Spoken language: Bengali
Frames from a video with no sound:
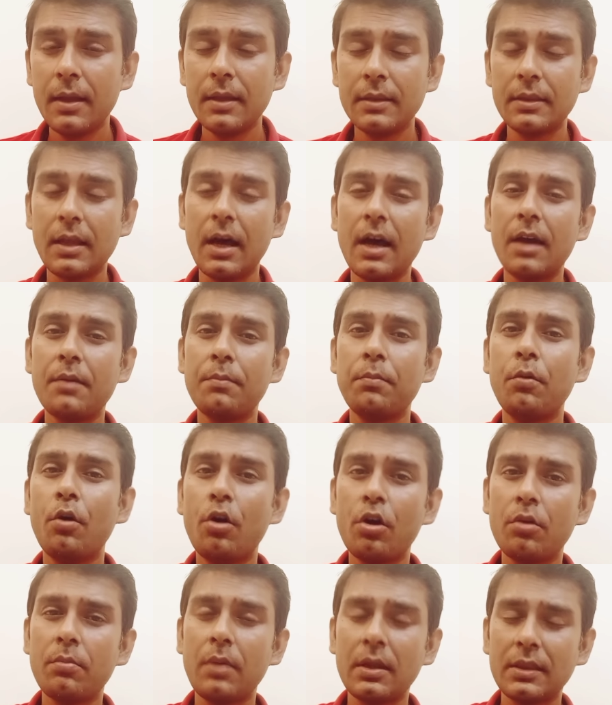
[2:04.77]

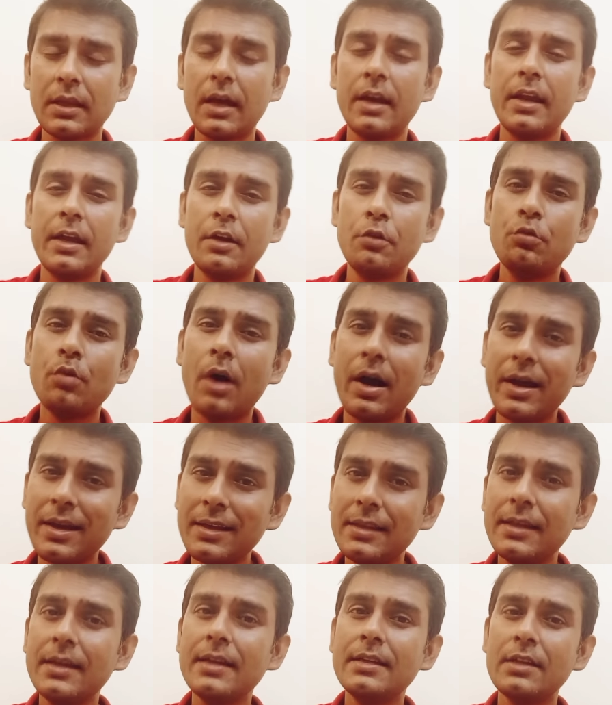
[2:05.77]
তারপর বা তার একটু আগে
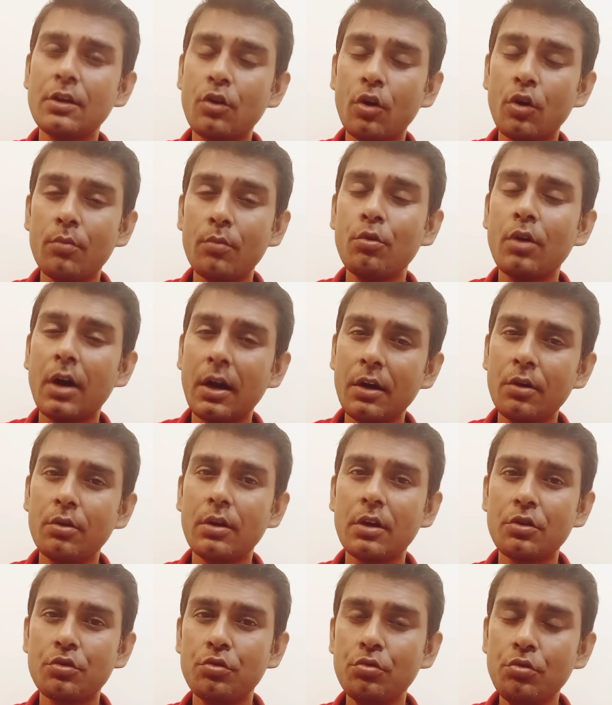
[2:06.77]
থেকে যে
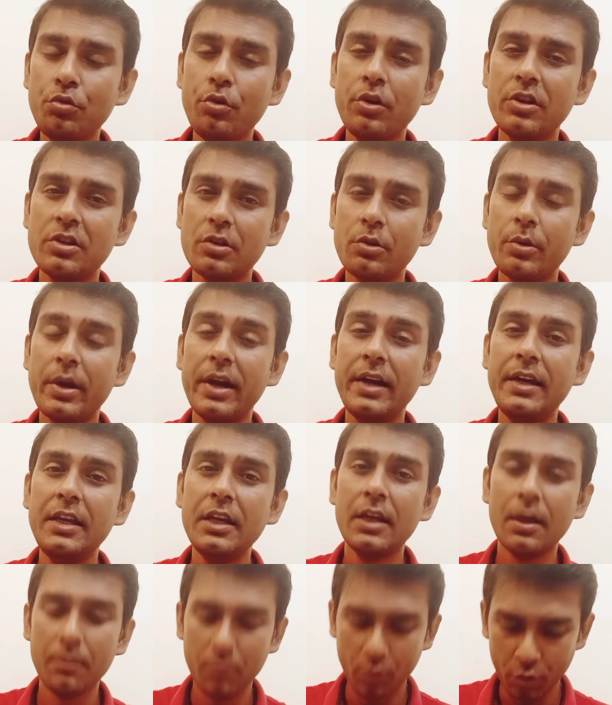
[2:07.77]
কর্মকাণ্ডটা শুরু হয়েছিল
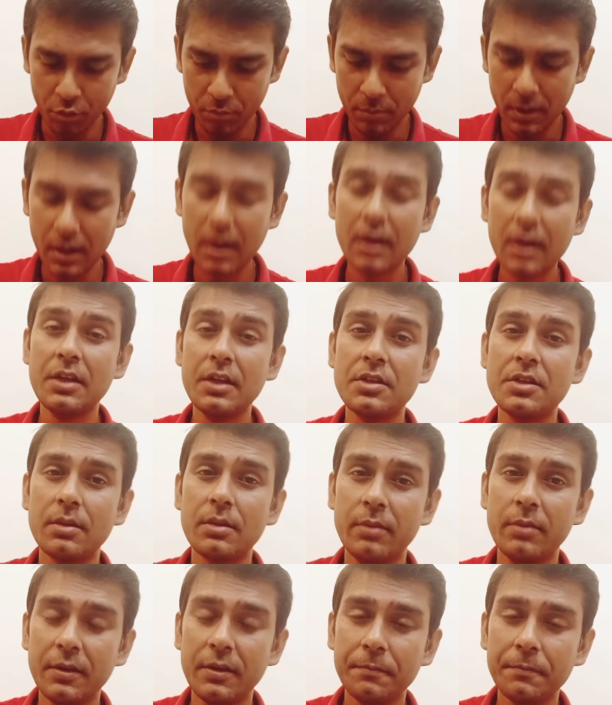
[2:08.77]
এটিকে মোহনবাগান হিসেবে